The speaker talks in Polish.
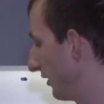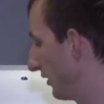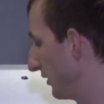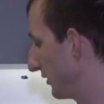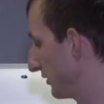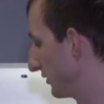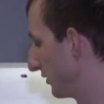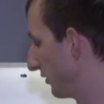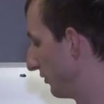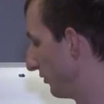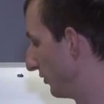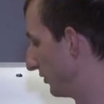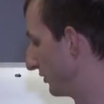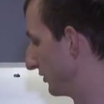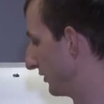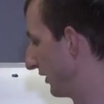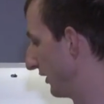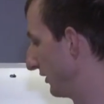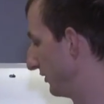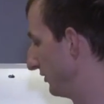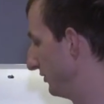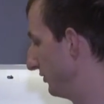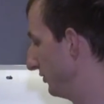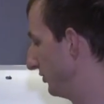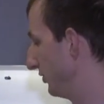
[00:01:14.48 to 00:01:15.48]
Jest to
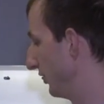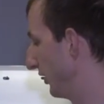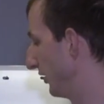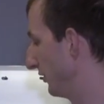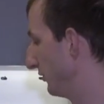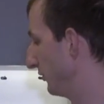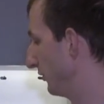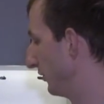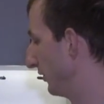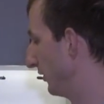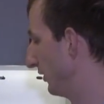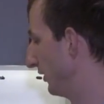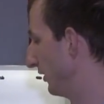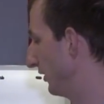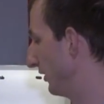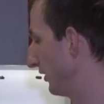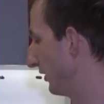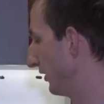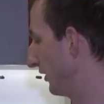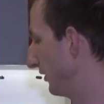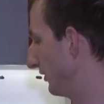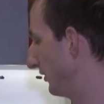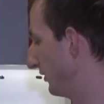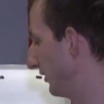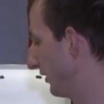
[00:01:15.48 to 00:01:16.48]
ostatni dzień,
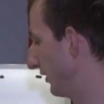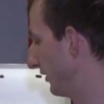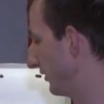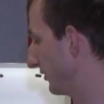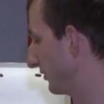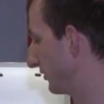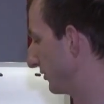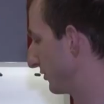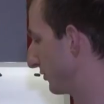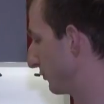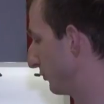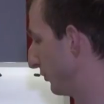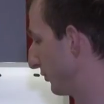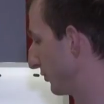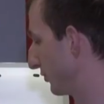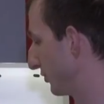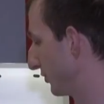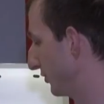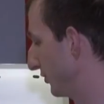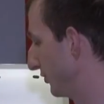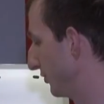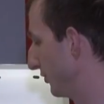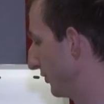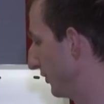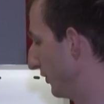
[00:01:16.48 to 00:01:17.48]
kiedy należy
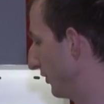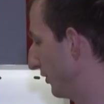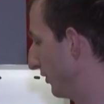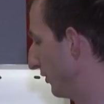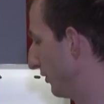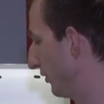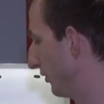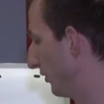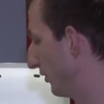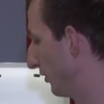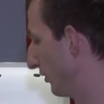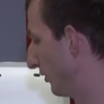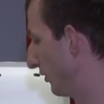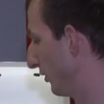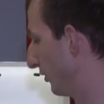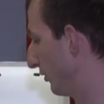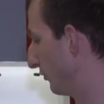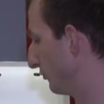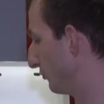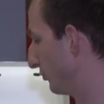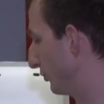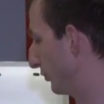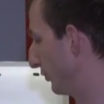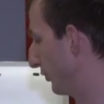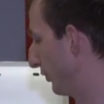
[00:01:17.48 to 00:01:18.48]
złożyć
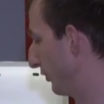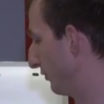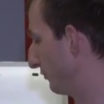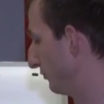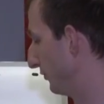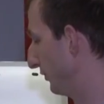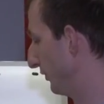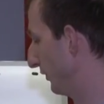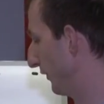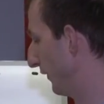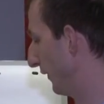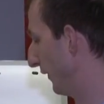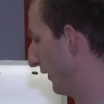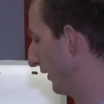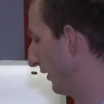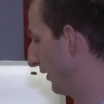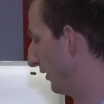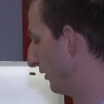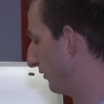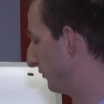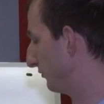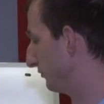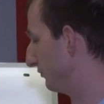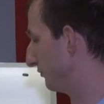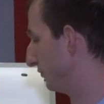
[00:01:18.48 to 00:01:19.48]
y, wójtowi
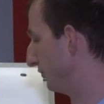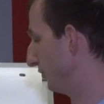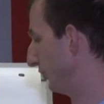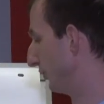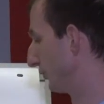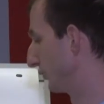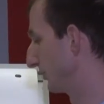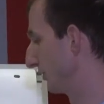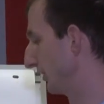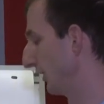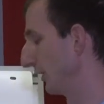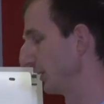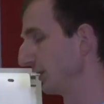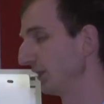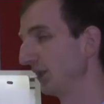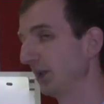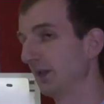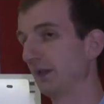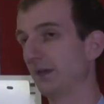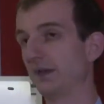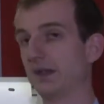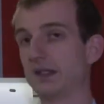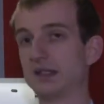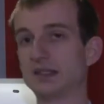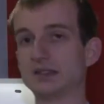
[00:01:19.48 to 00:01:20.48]
wniosek
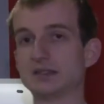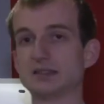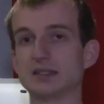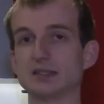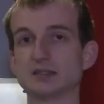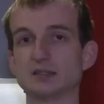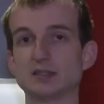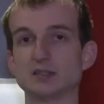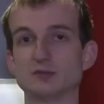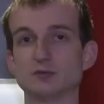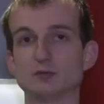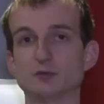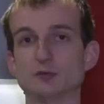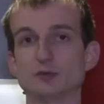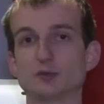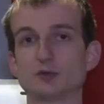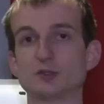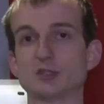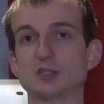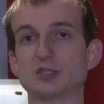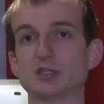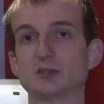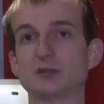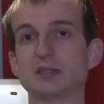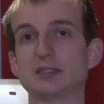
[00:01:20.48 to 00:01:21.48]
na realizację
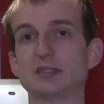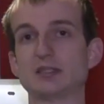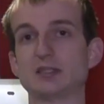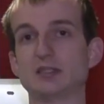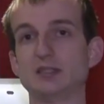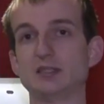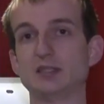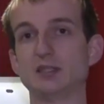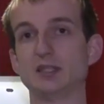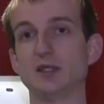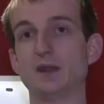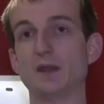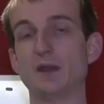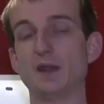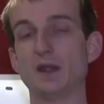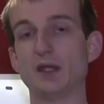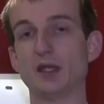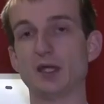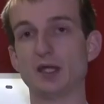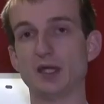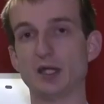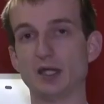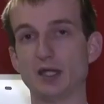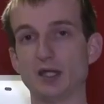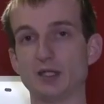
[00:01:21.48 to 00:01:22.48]
funduszy sołeckich
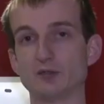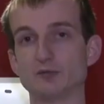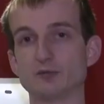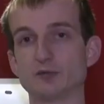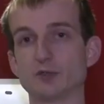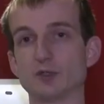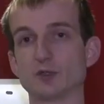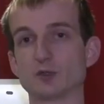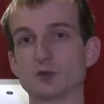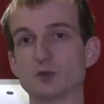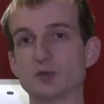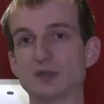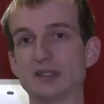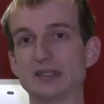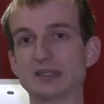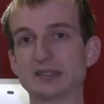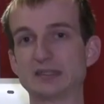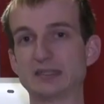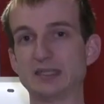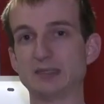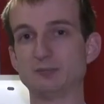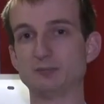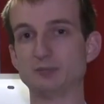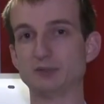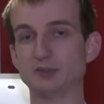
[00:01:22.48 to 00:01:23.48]
e, w roku
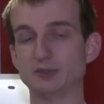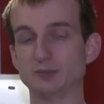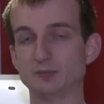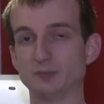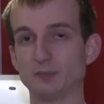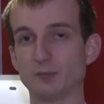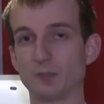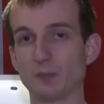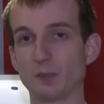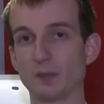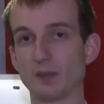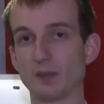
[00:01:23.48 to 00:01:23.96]
następnym.